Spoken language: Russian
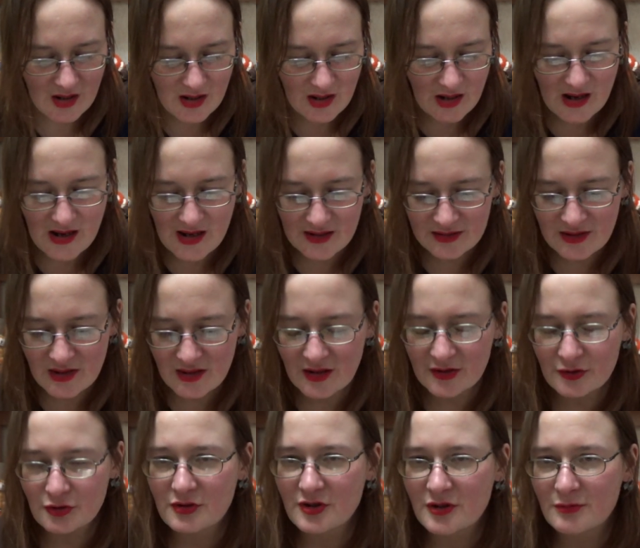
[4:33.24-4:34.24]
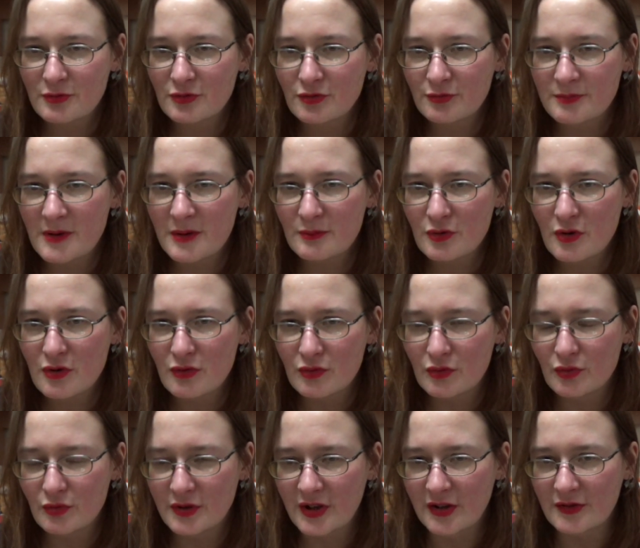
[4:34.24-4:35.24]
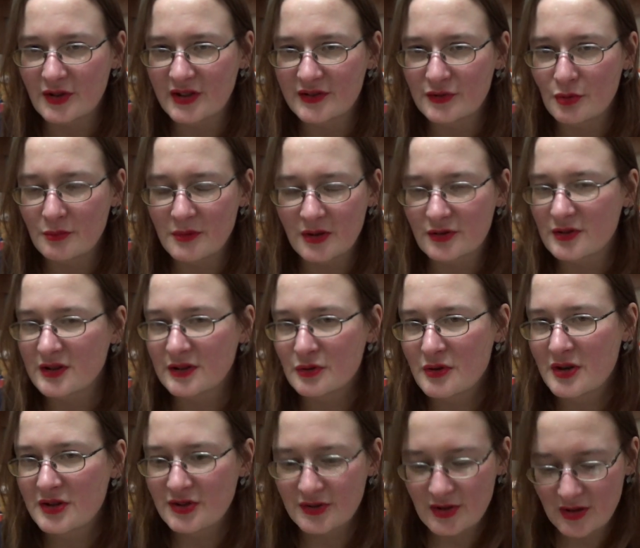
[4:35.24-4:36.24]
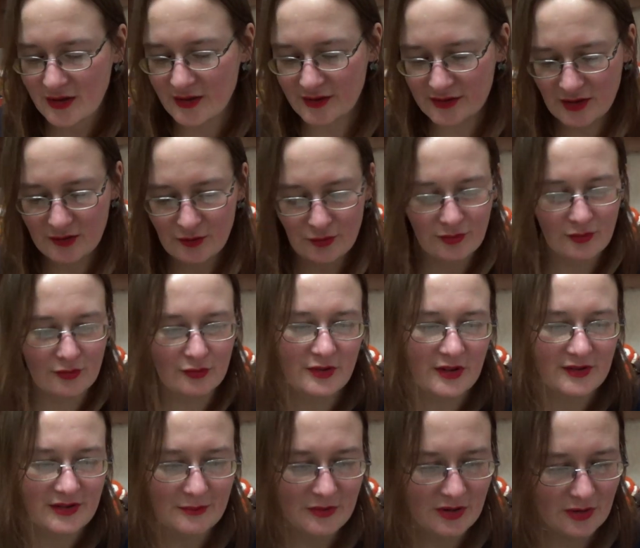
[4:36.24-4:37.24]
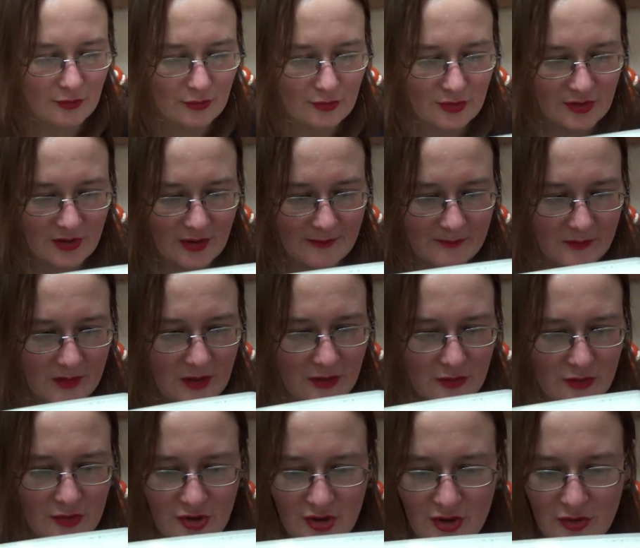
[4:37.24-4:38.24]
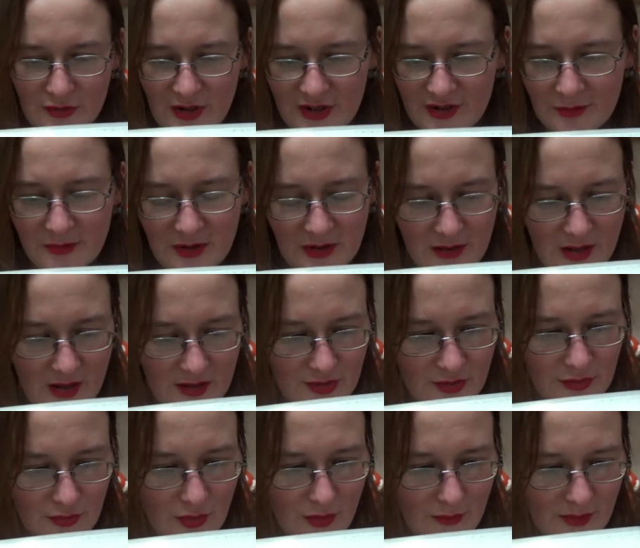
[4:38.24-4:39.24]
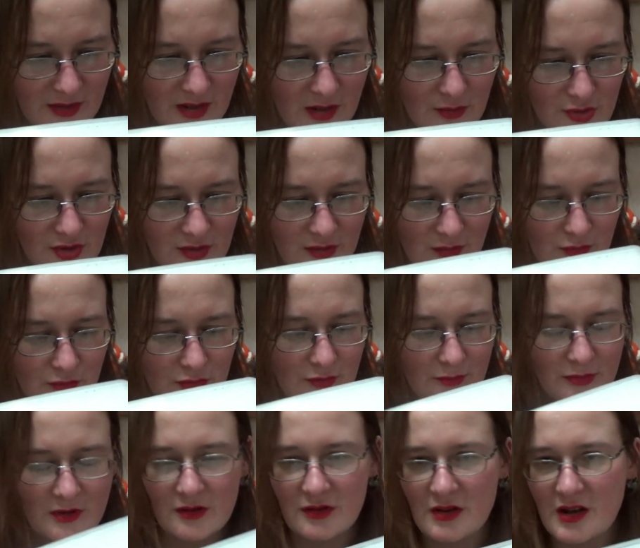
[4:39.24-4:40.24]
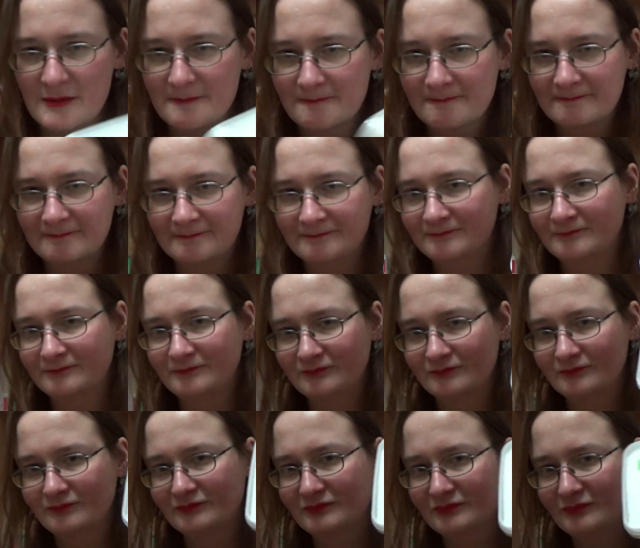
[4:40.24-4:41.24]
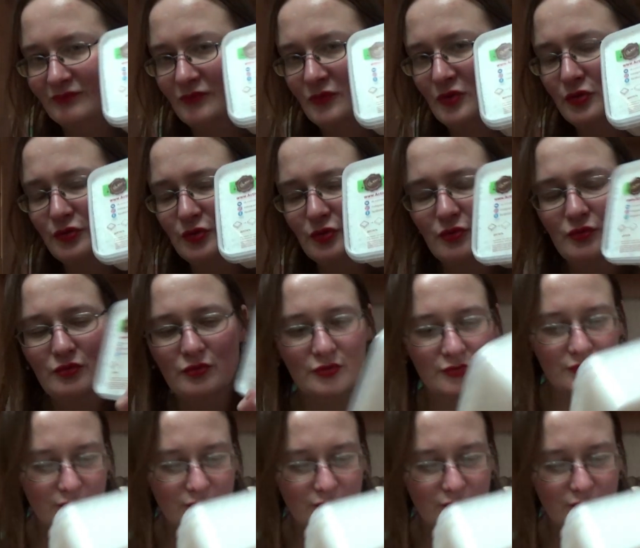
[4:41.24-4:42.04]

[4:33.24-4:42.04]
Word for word: А те, которые берут по много, редко, но метко, но они так и останутся, куда там денутся-то. Короче, у нас мыльная основа. Я уже такую брала, но другую.